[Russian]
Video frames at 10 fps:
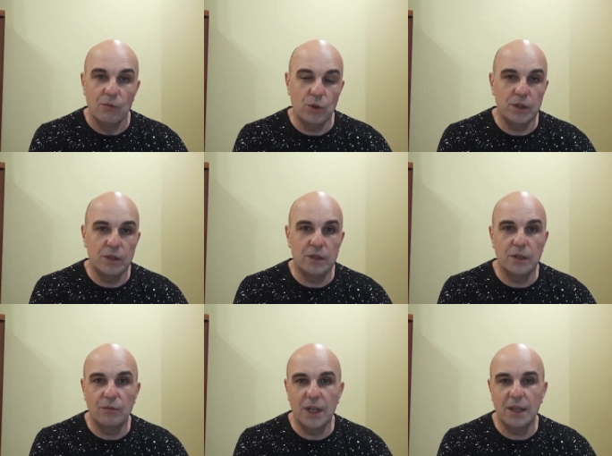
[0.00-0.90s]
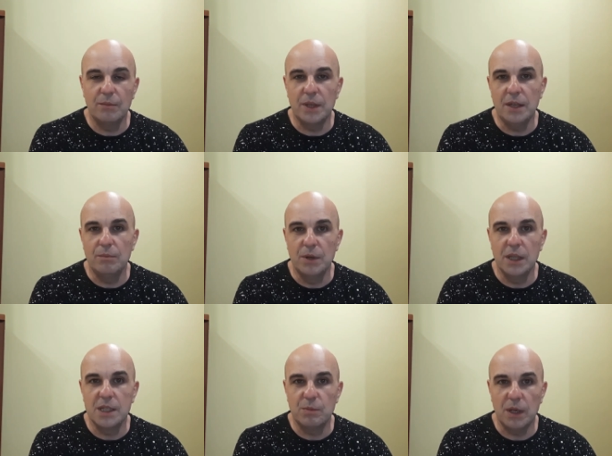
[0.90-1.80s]
Вот э, в этом и
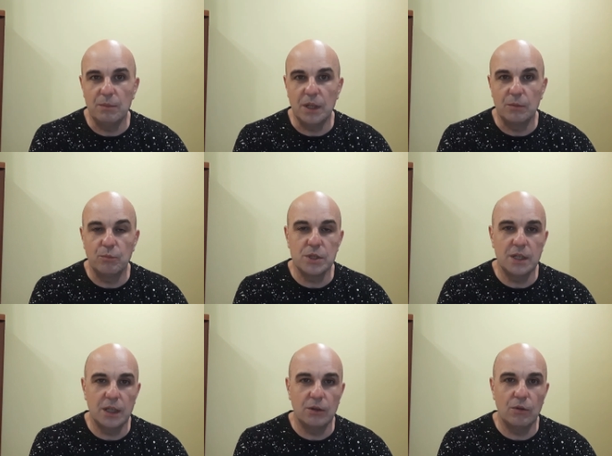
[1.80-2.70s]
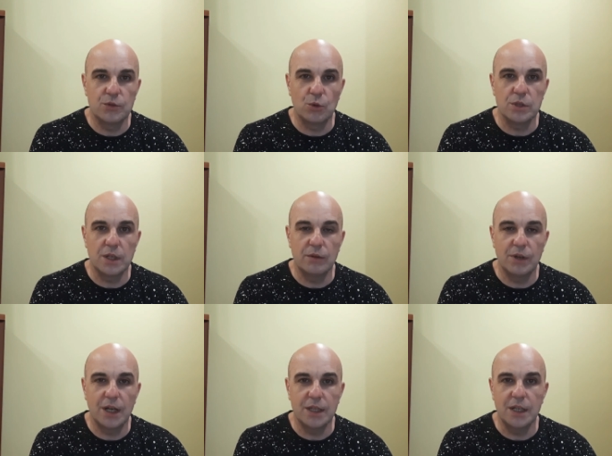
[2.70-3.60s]
был эксперимент. После этого взрослые
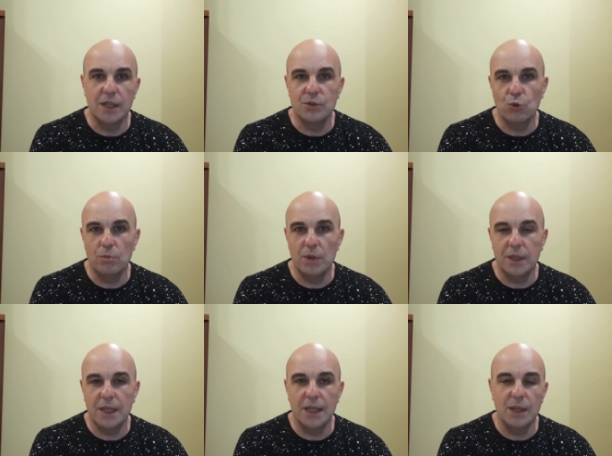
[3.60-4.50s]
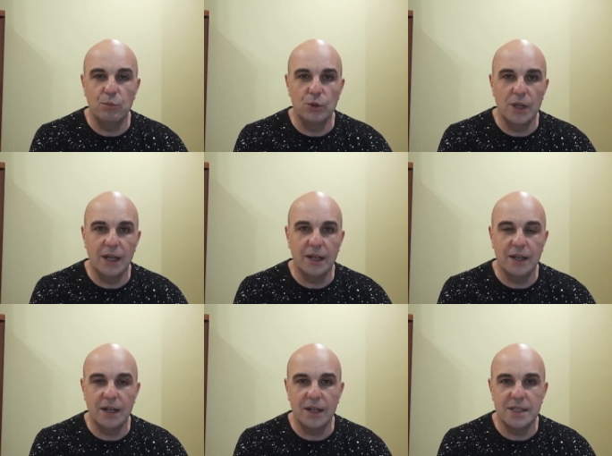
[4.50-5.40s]
выходили из комнаты и наблюдали,
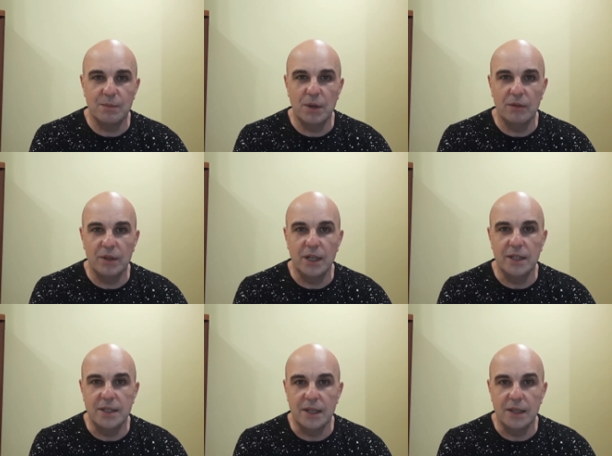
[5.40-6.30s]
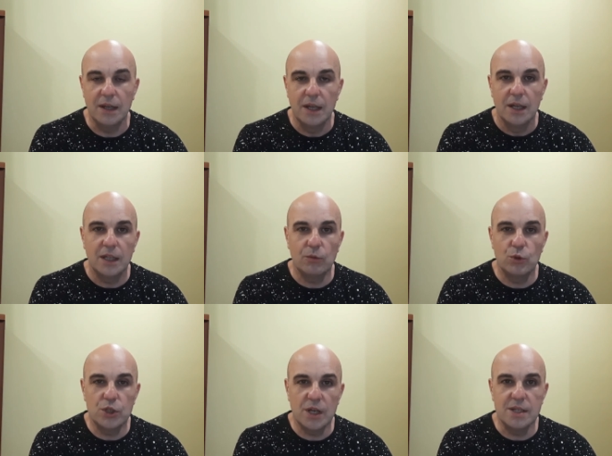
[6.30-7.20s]
как себя вели дети. Так
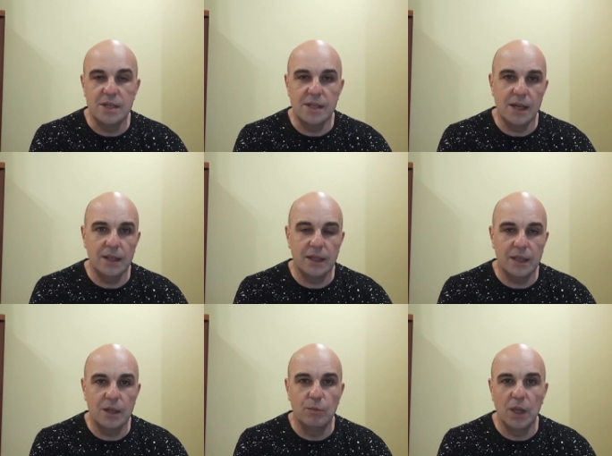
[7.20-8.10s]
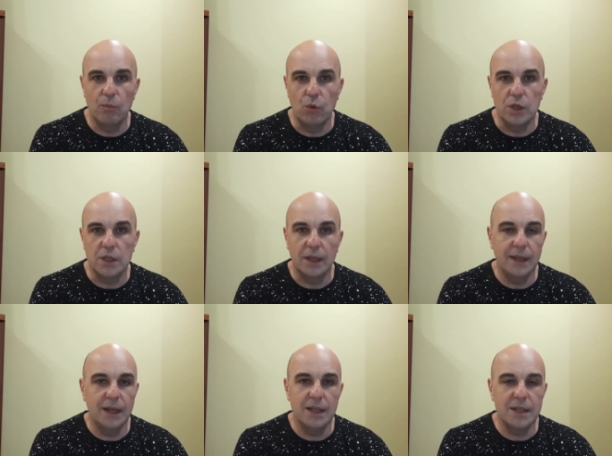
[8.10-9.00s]
вот, часть детей, таких было больше,
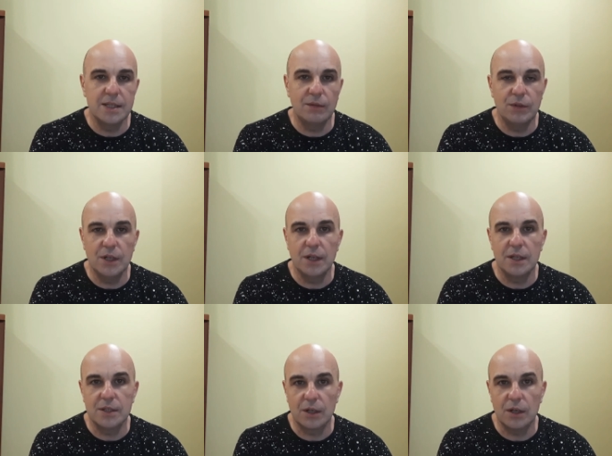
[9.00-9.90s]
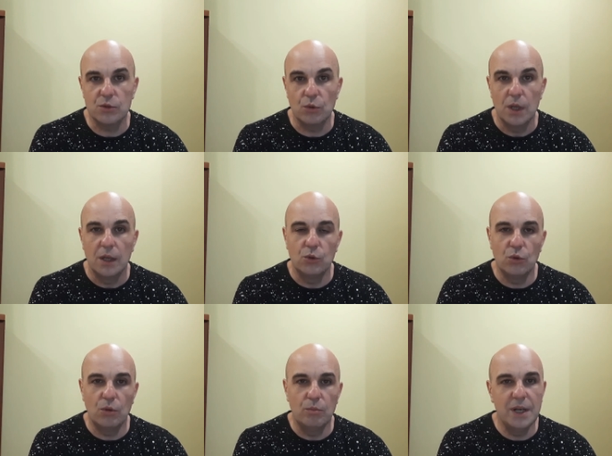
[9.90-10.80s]
ели зефиры сразу.
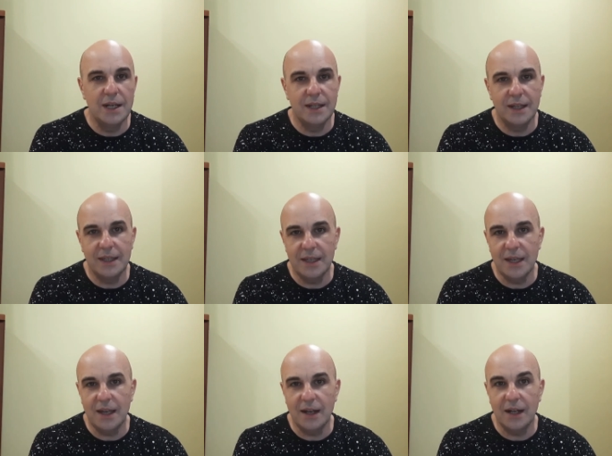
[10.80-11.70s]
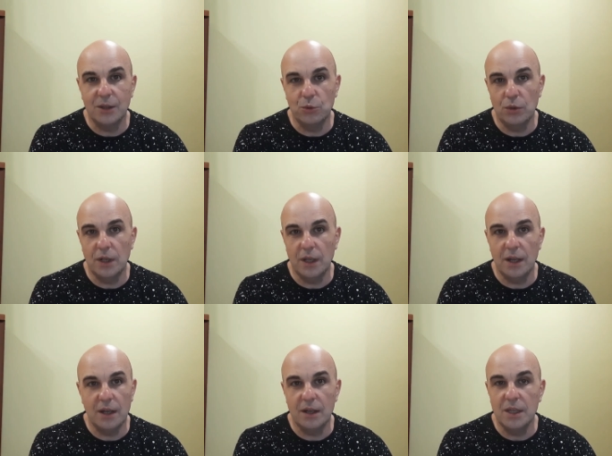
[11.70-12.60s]
Но были и такие,
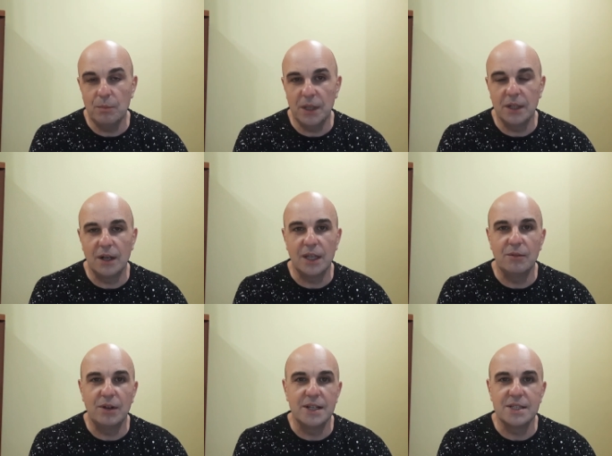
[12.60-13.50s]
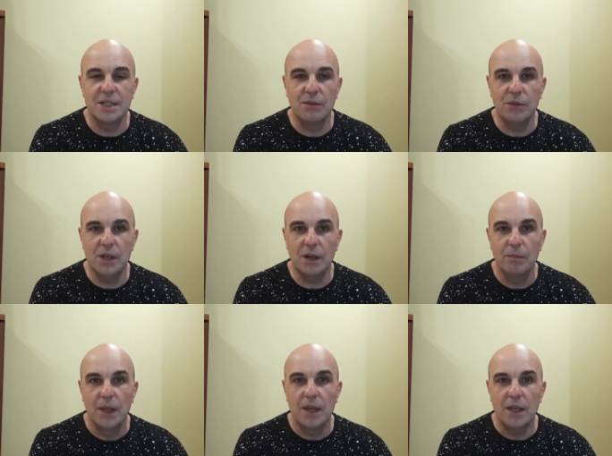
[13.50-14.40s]
которые не притрагивались к зефирам